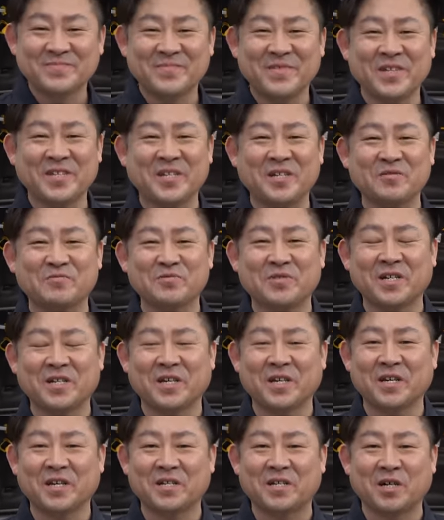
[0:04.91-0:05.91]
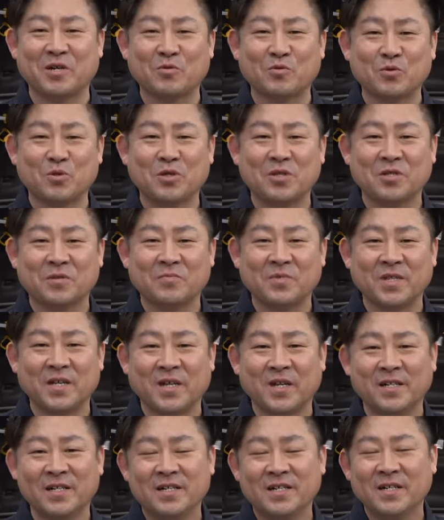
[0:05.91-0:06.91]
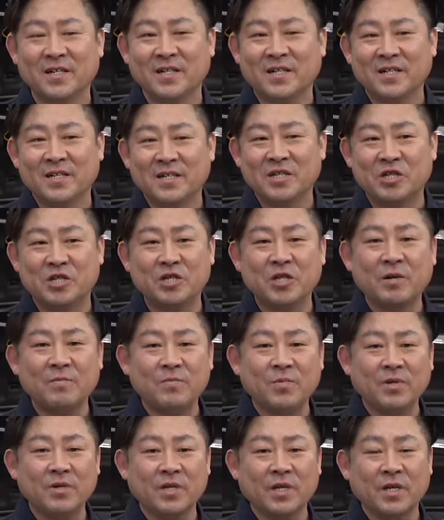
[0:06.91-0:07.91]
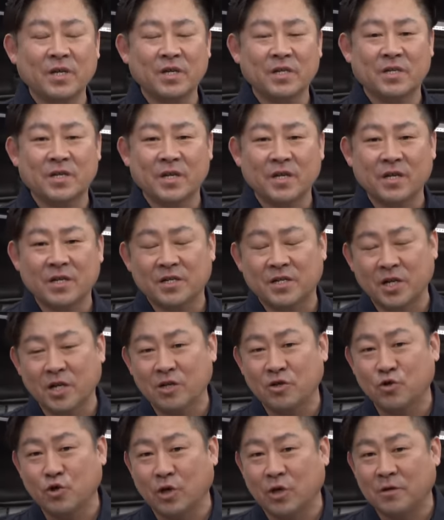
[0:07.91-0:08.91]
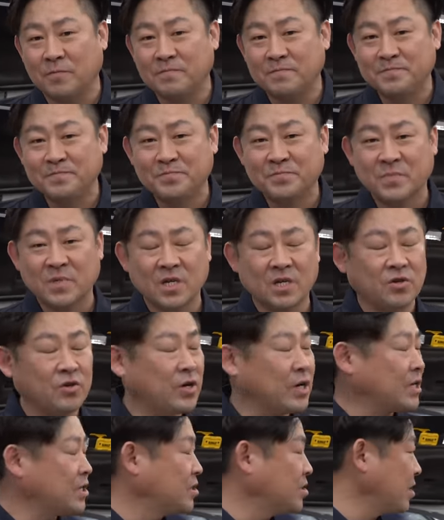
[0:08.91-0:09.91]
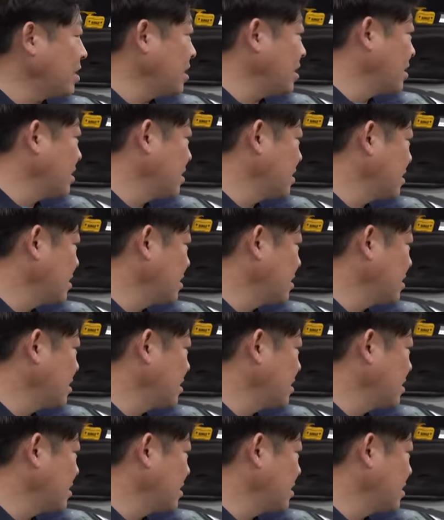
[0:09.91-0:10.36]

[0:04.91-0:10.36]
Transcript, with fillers: 내 차를 부탁해 장용석입니다. 지난번에 제 재규어, 재규어 엑스에이